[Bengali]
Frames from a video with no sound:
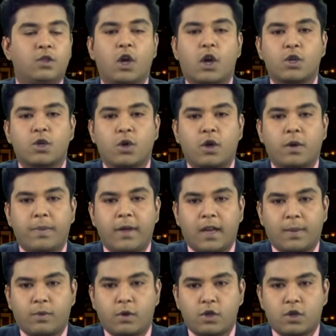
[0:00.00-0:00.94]
যশোর
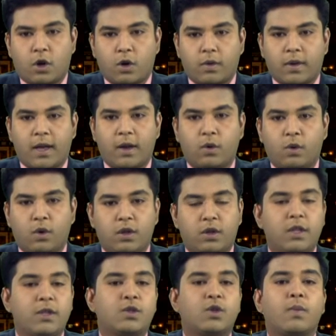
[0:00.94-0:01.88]
বেনাপোল সড়কের
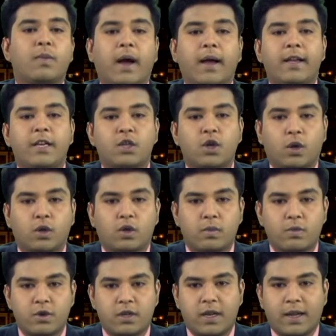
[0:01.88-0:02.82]
ঐতিহ্যবাহী
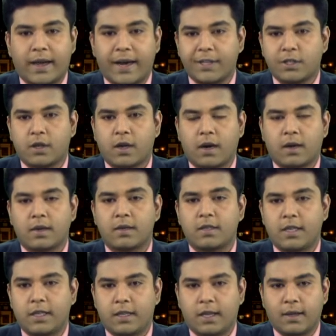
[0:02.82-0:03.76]
শতবর্ষী গাছ কাটার
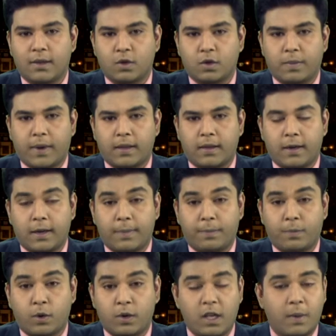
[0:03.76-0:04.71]
সিদ্ধান্ত
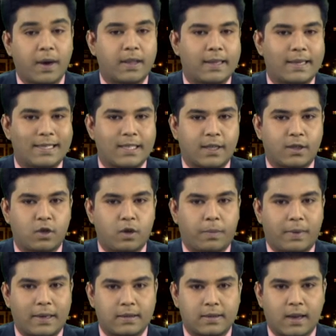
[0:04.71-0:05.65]
বাতিলের প্রতিবাদে জাতীয়
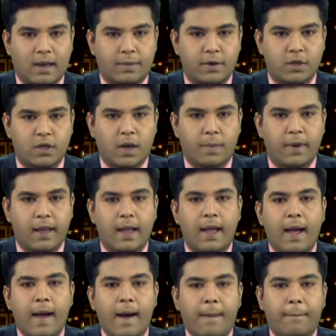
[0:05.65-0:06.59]
প্রেস ক্লাবের সামনে
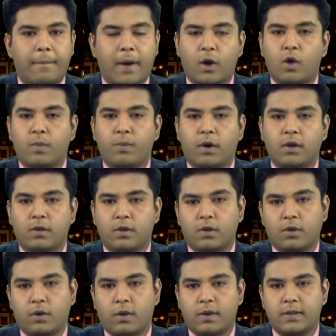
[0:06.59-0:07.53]

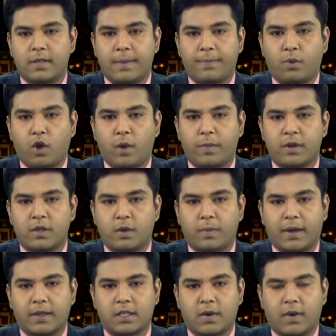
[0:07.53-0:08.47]
মানববন্ধন করেছে পরিবেশ
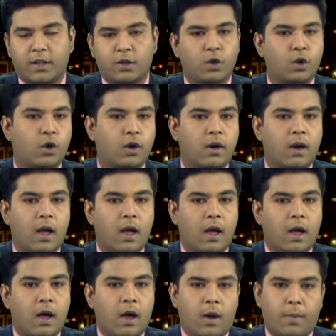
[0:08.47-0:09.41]
বাঁচাও আন্দোলন
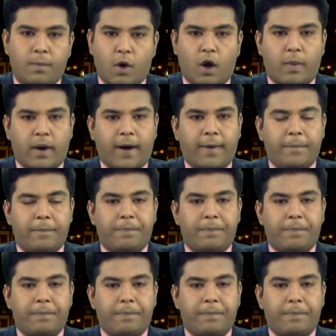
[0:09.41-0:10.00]
পবা